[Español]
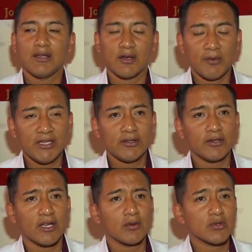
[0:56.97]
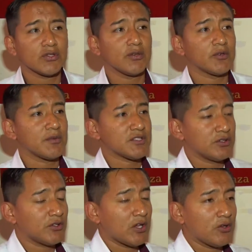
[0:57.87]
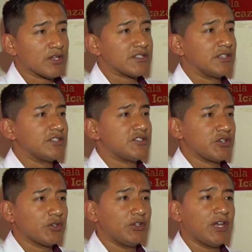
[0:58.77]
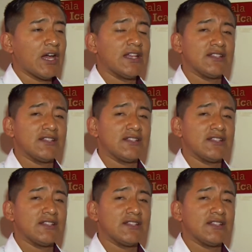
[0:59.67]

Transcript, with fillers: Te comento que el curso de formación de oradores inició ya